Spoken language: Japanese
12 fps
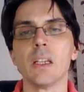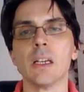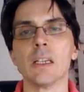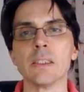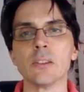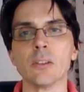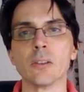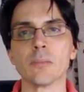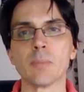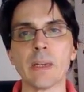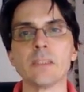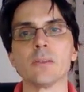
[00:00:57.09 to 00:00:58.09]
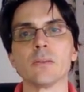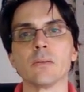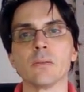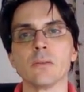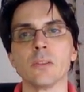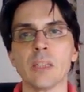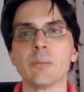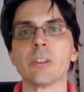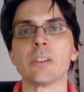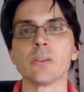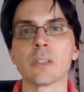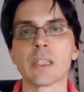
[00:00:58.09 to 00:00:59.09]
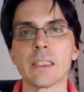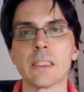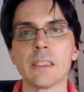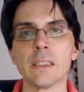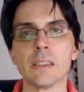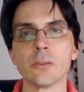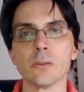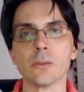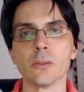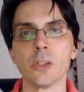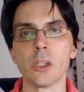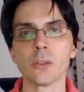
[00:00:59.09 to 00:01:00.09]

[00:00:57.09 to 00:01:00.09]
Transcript: あの、Python のライブリとか、えっと、